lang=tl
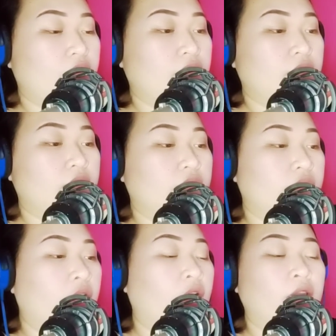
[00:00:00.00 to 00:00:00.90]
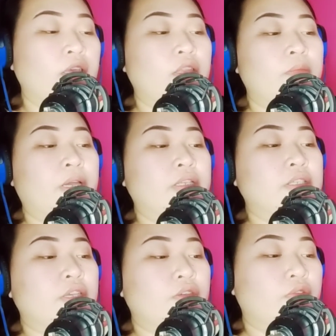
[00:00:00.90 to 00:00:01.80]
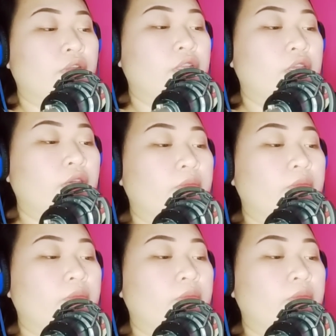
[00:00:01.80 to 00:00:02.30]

mm, maaaring hindi para sa iyo yung reading.